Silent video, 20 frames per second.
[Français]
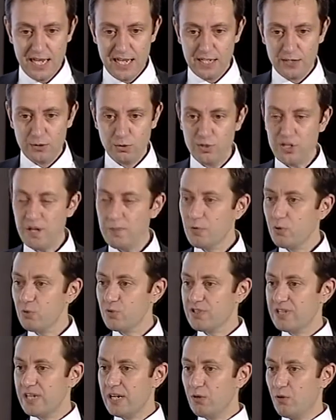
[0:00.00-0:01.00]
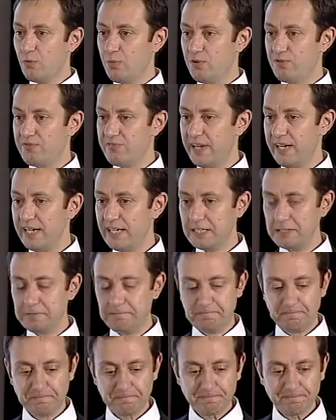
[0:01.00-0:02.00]
Deuxième constat qu'on peut faire,
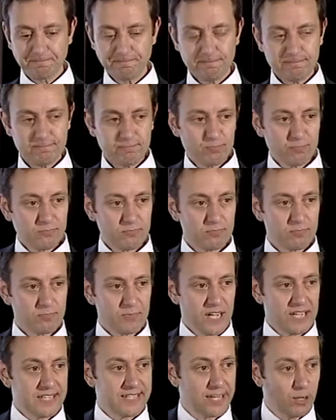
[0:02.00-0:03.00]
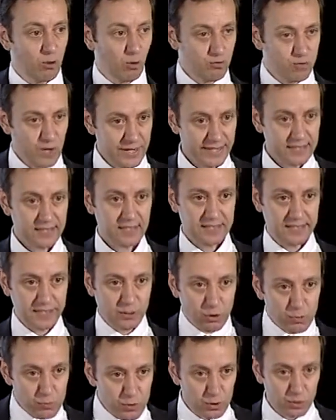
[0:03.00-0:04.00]
c'est qu'on voit naître des
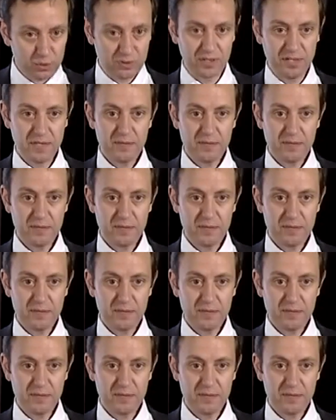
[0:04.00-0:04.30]
communautés.